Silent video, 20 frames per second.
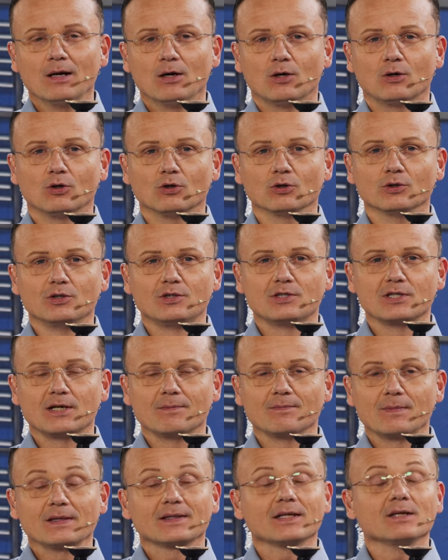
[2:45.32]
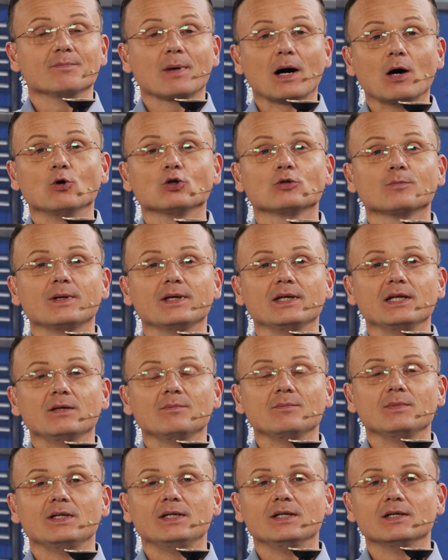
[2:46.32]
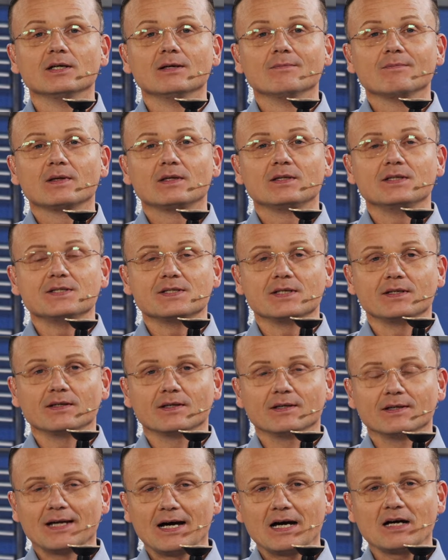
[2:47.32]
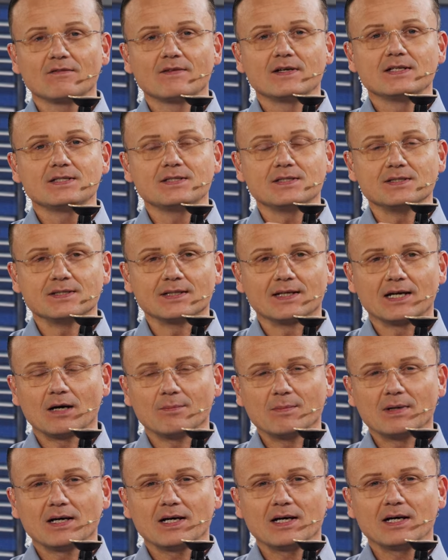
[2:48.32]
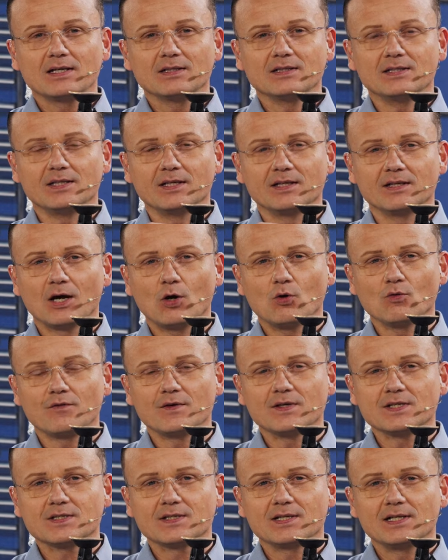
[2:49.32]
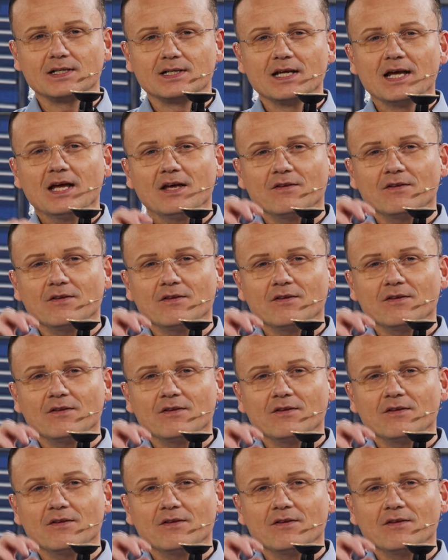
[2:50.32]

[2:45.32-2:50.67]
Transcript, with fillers: Und ähm, dann braucht man eben hier diesen Nachweis, diese Kamera, die genau festhält,